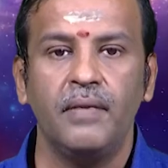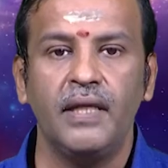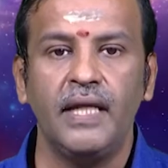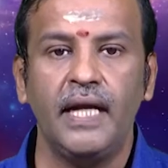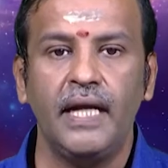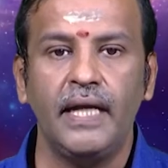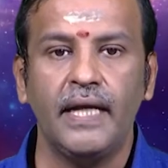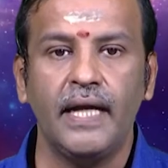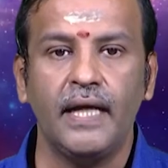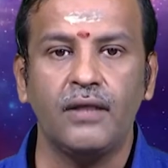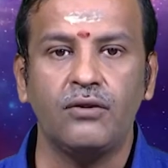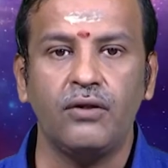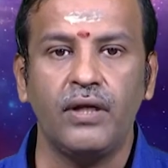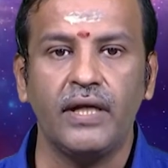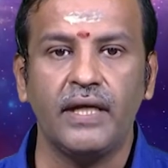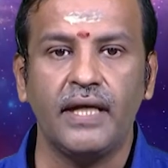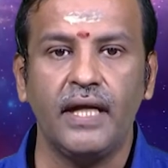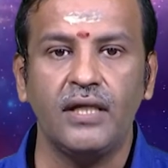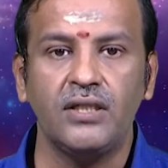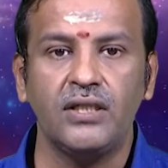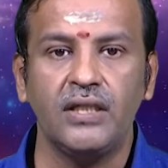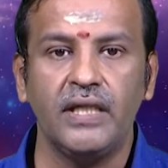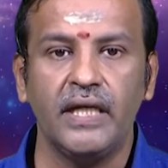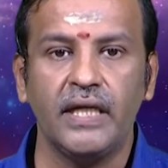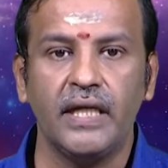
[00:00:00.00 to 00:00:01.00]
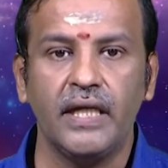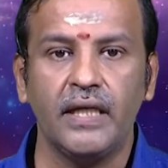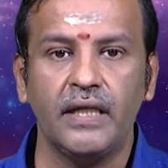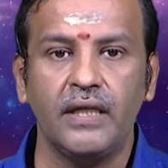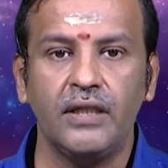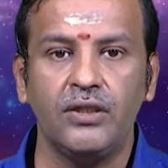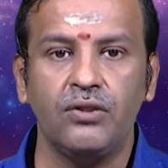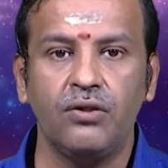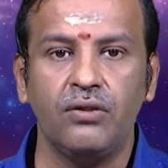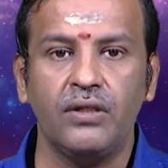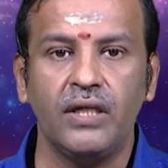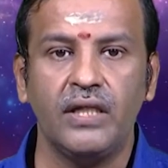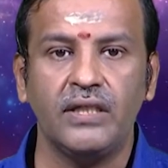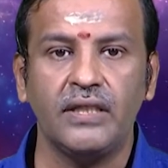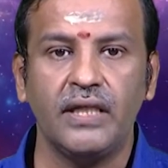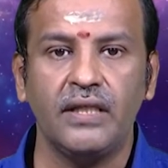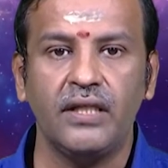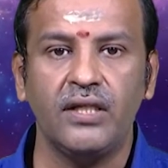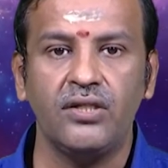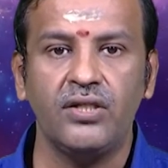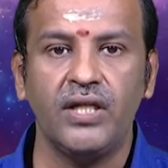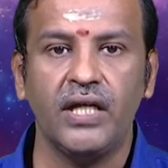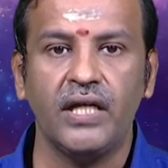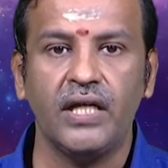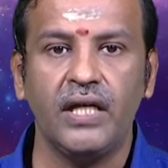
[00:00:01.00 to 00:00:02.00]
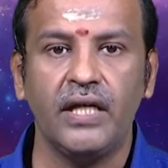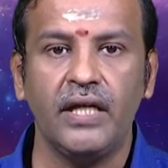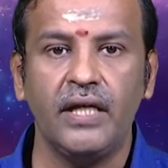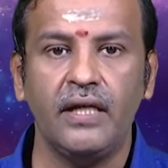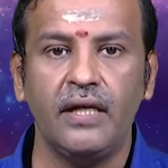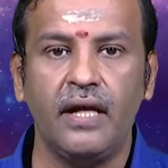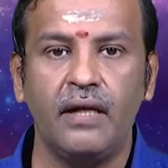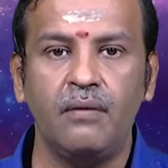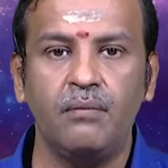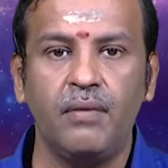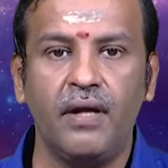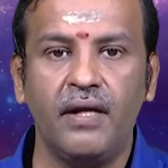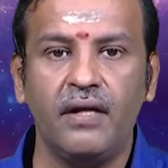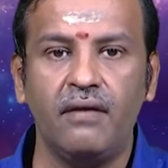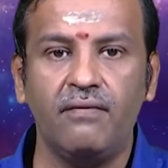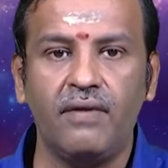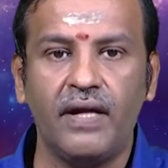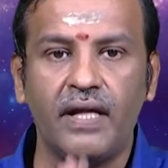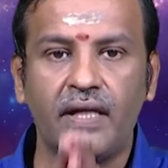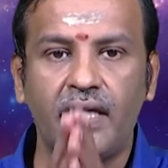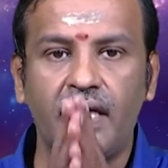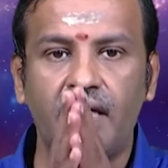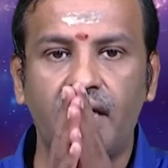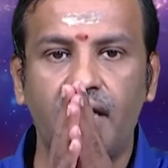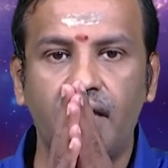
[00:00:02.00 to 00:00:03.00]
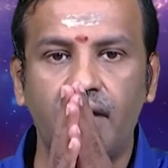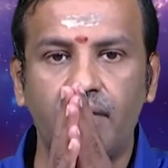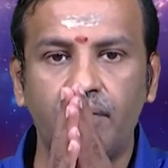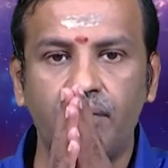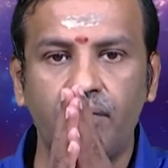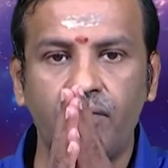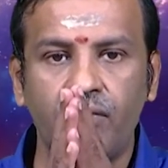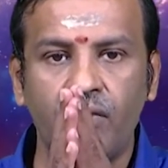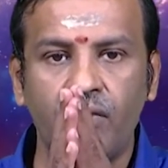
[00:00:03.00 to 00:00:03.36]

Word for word: இனாலிகா தொலைக்காட்சி நேர்களுக்கு ஜோதிடர் சந்திரசேகரனின் அன்பான வணக்கங்கள்